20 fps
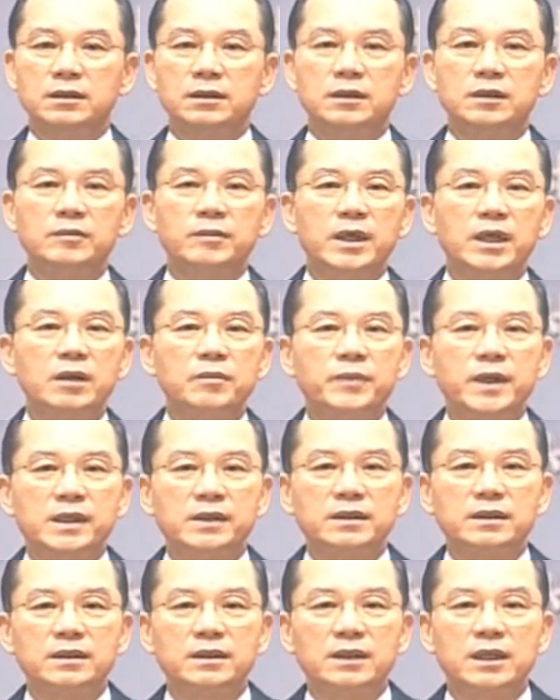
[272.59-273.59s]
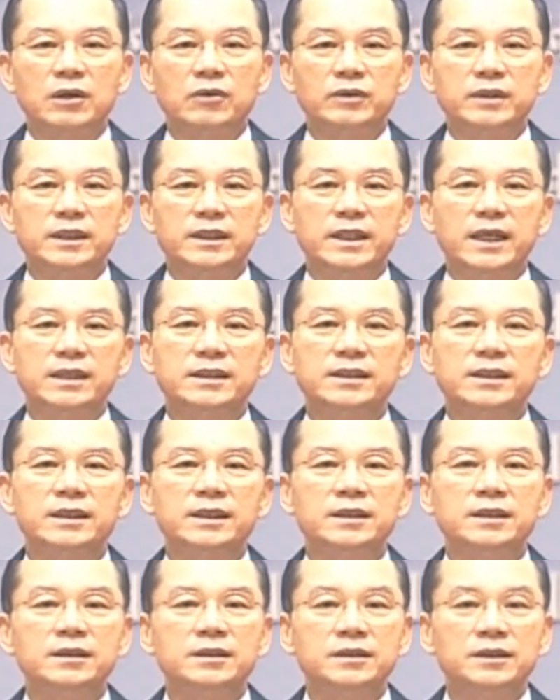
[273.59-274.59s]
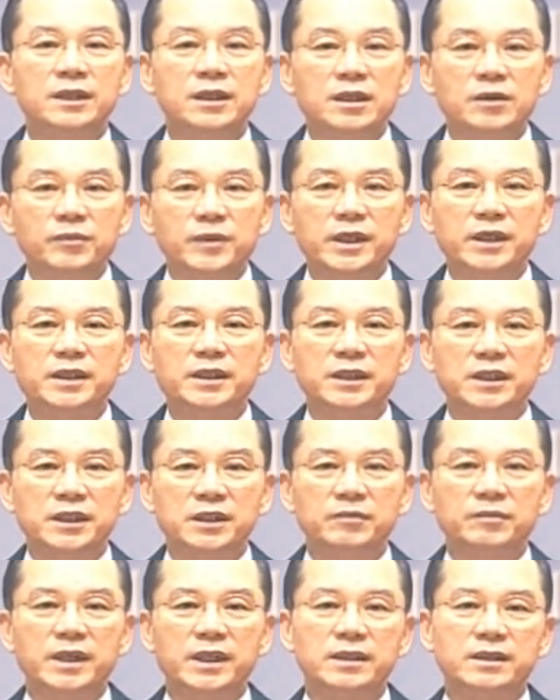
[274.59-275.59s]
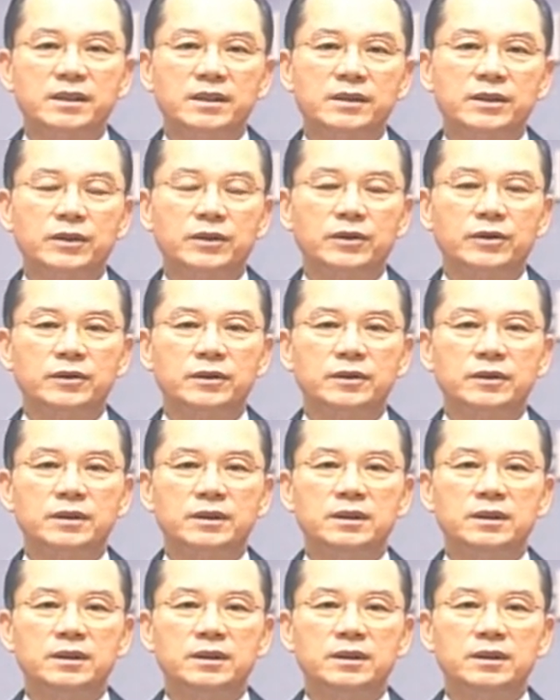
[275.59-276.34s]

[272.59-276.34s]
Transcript: 그만한 백성들 가운데 단지 1명의 의인만 있었어도